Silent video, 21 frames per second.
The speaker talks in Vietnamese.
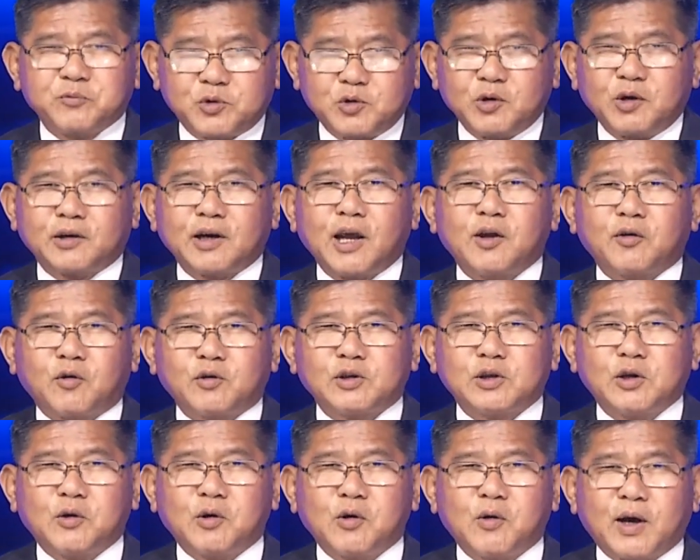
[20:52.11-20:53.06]
Chứ ở đây có
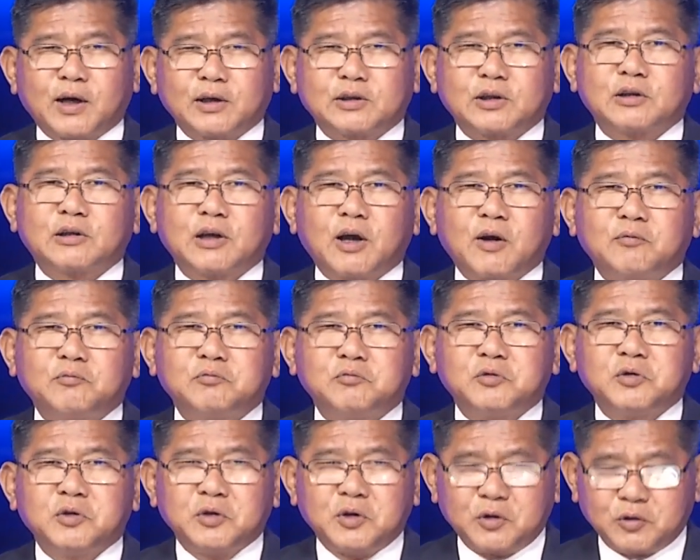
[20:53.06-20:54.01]
nhiều cơ quan truyền thông,
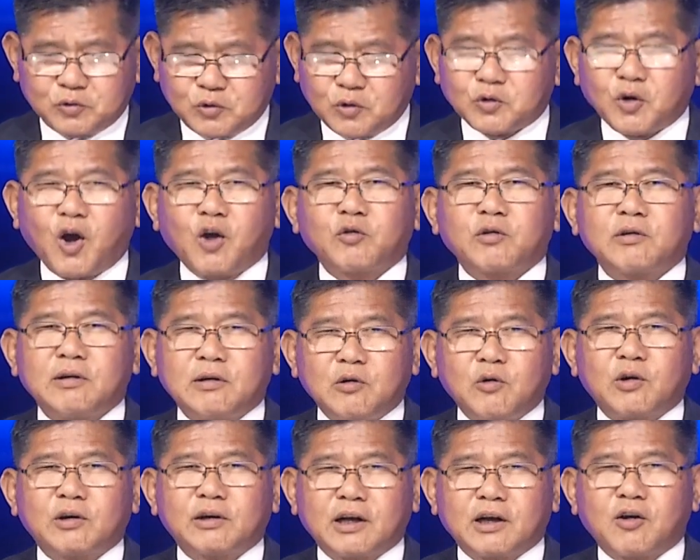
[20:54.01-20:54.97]
tôi nói quý vị
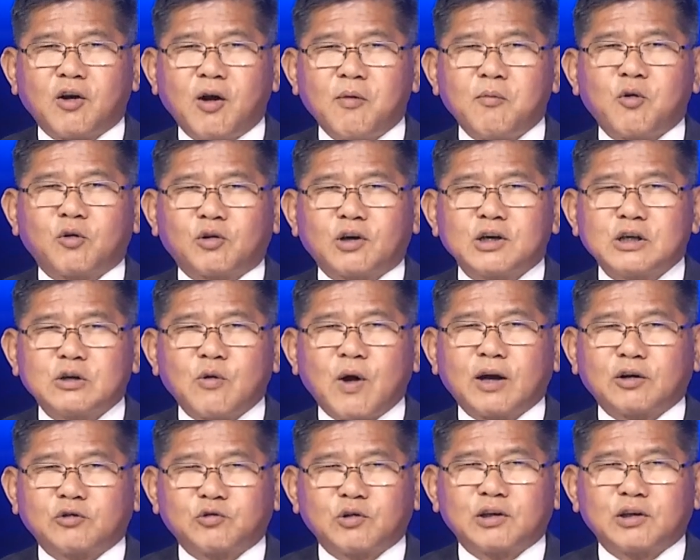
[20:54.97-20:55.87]
luôn là có một cơ quan